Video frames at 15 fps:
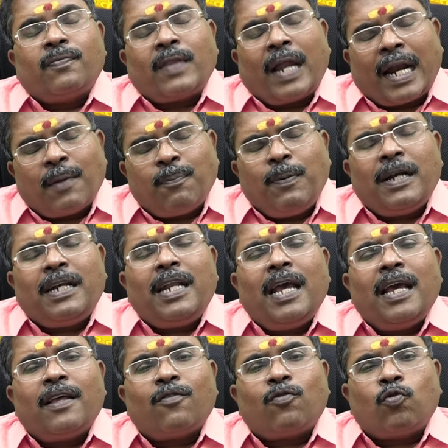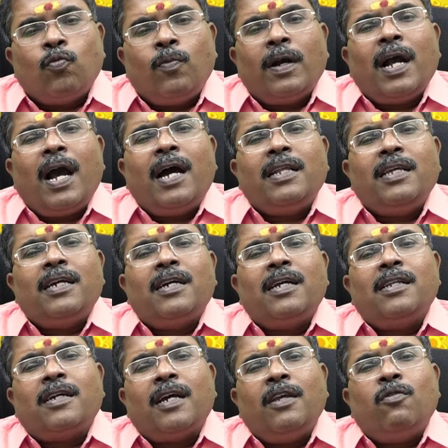தடைப்பட்ட
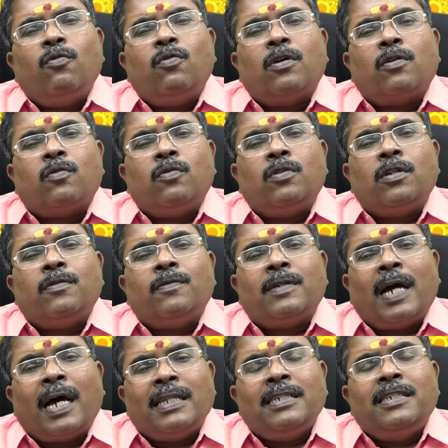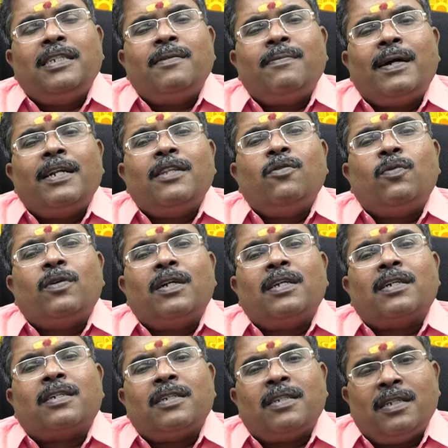சுபகாரியங்கள் கைகூடக்கூடிய ஒரு அதிர்ஷ்டமானது
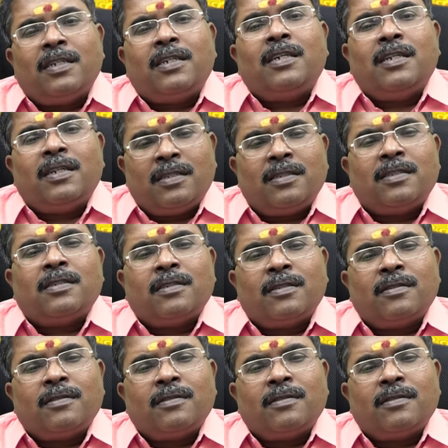உங்களுக்கு இருக்கிறது